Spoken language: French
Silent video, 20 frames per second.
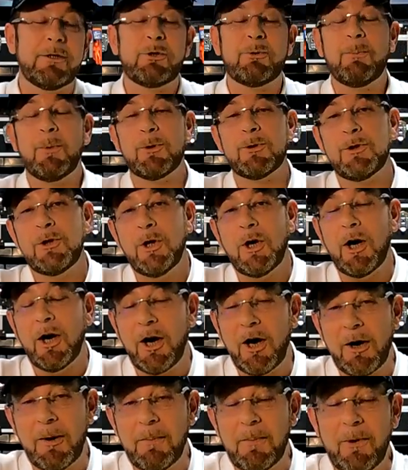je m'en sers
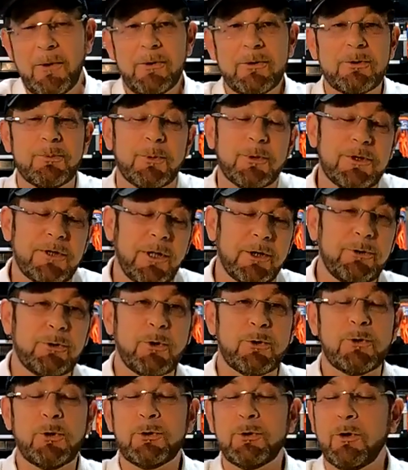rarement, je m'en sers de
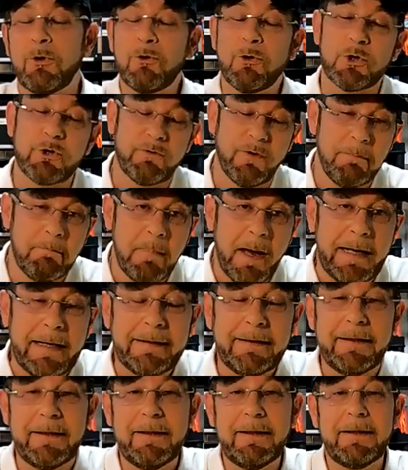temps en temps quand je vais me
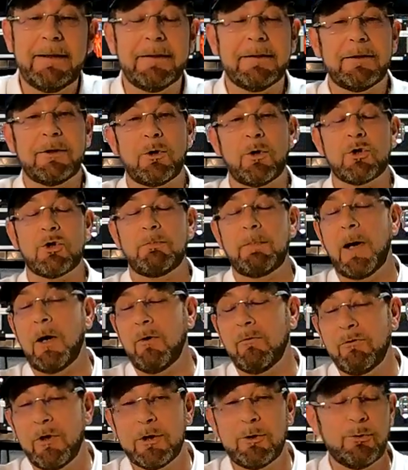balader, quand je
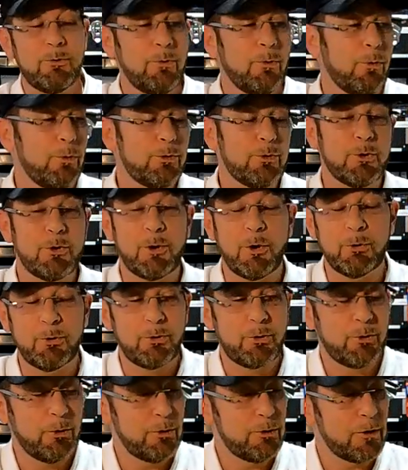pars en voiture ou ce genre
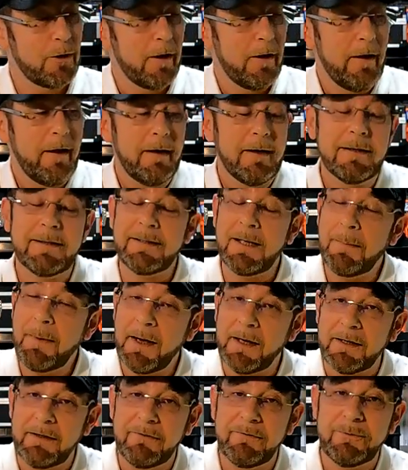de choses. Ça
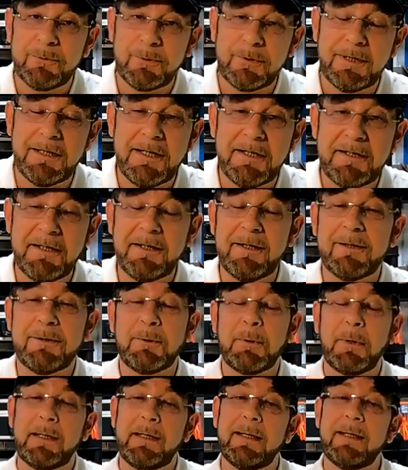m'arrive d'utiliser
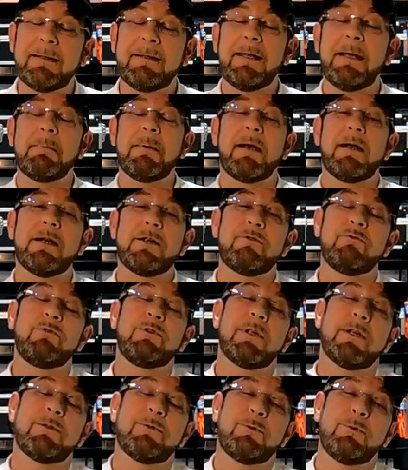des oreillettes. Et ben là, je
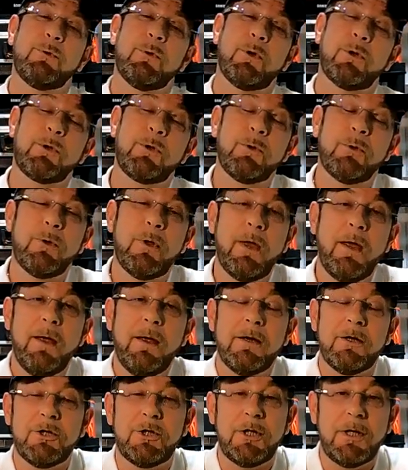vous assure que
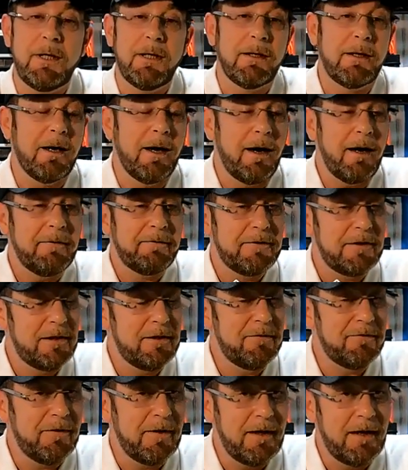j'ai grave
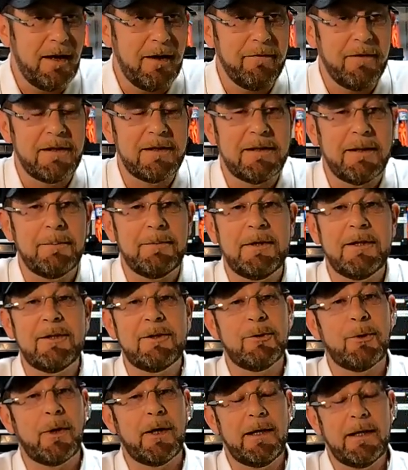kiffé avec ces petites